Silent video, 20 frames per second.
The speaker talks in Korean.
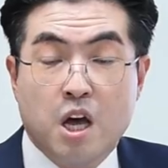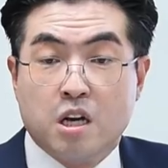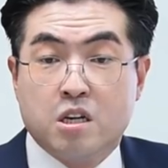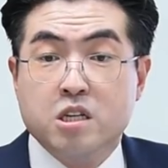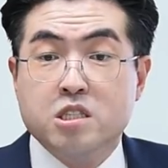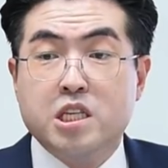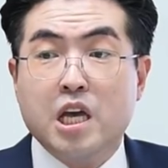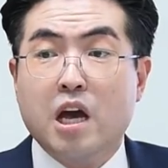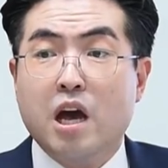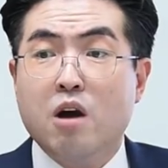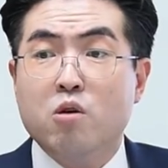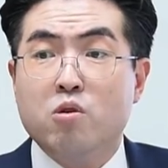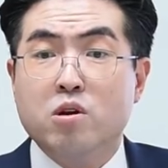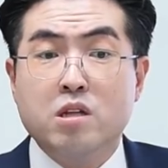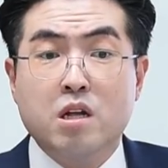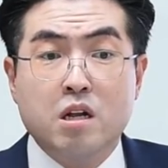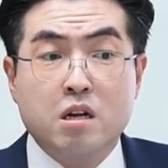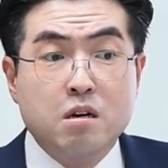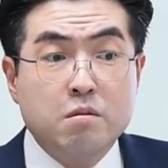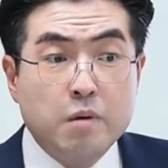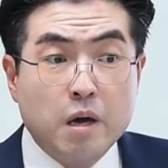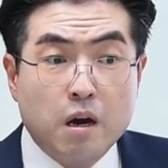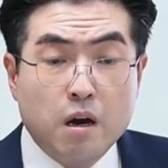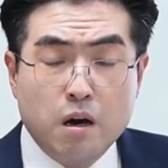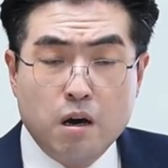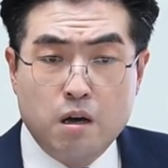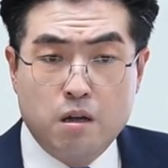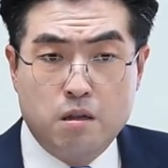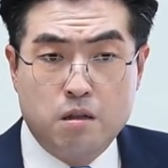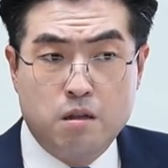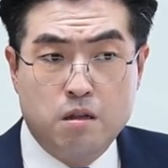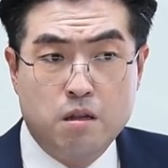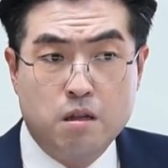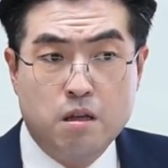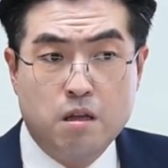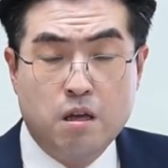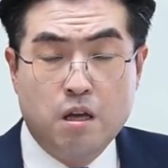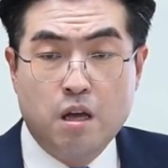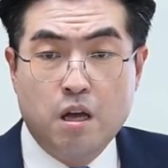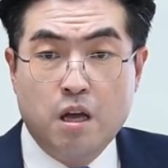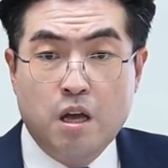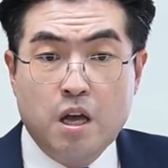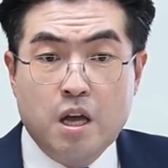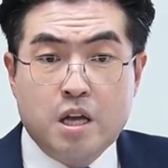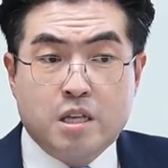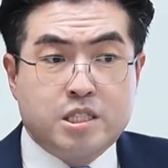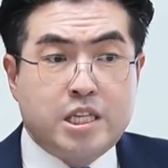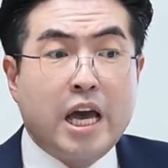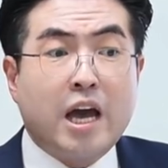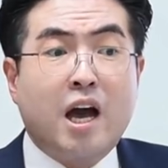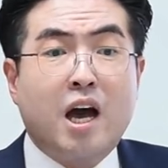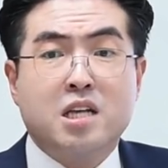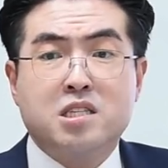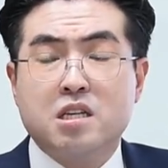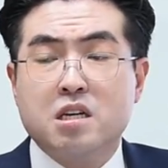그 책 한 권 읽으면, 제가